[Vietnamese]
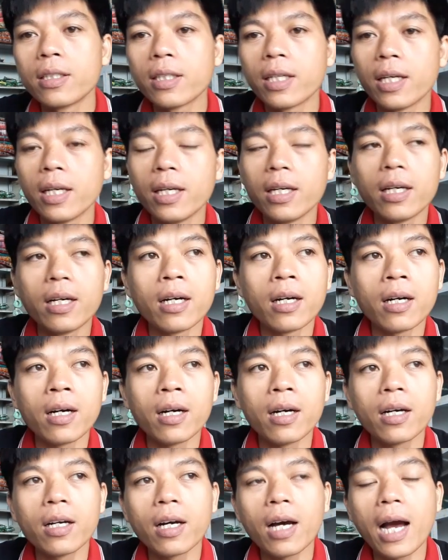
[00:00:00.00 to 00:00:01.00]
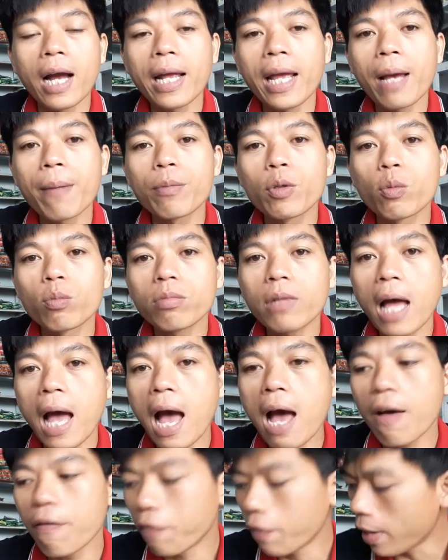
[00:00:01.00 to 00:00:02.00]
thì uh, anh em chúng
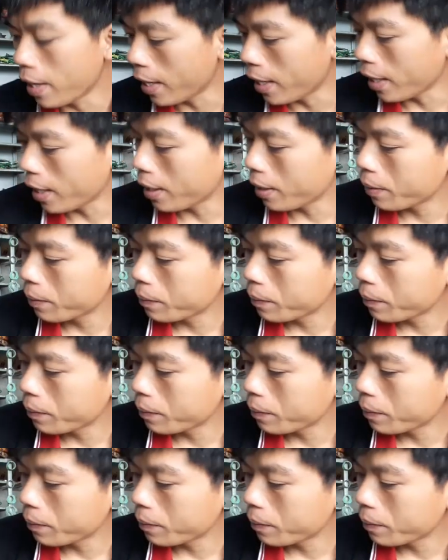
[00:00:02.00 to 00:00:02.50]
ta phải